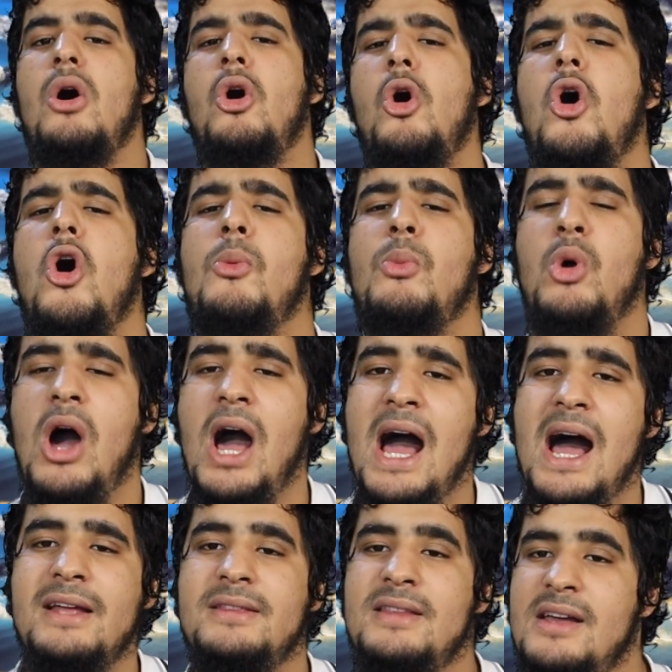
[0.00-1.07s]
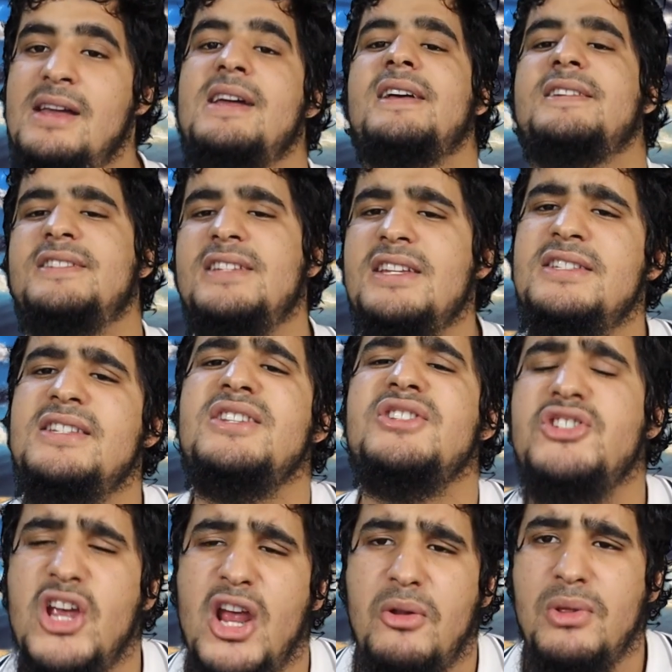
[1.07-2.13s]
O Muad, sii
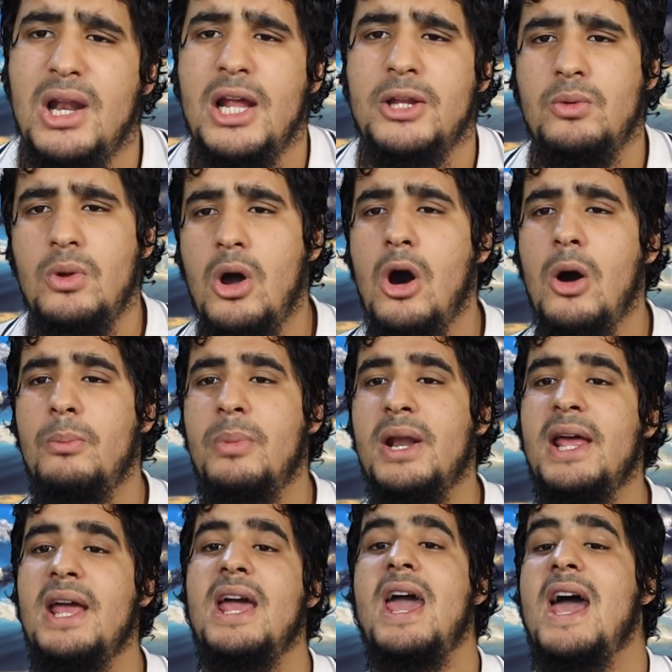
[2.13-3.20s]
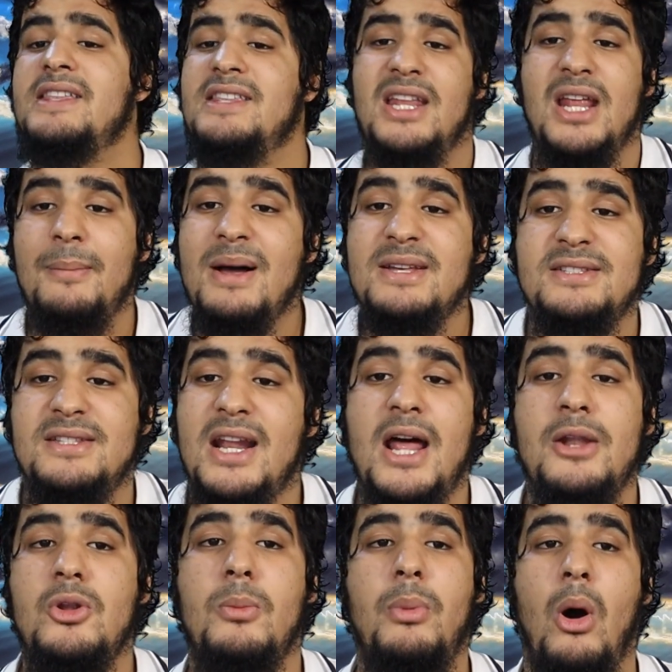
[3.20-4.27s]
sincero nelle tue opere e te ne
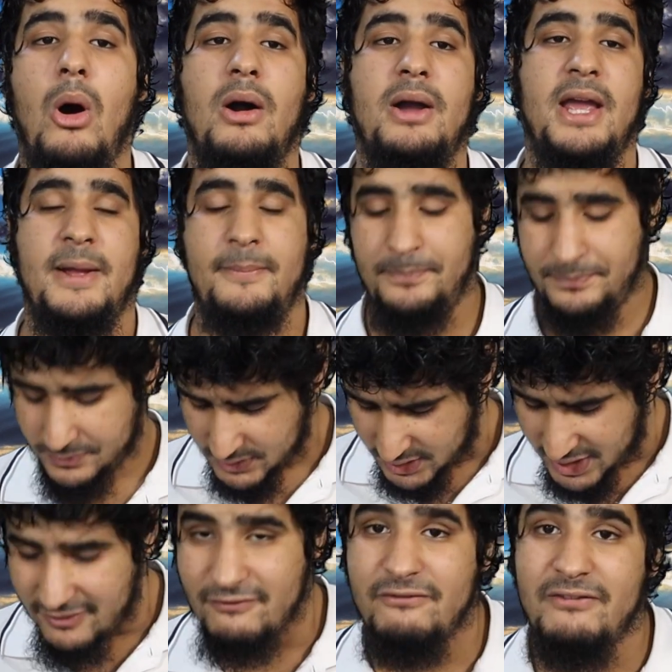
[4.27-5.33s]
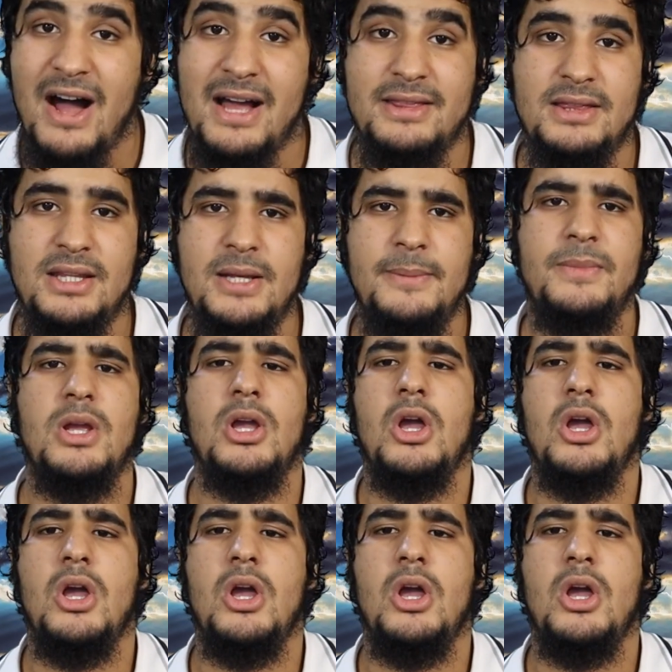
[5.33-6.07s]
basteranno poche. Infatti,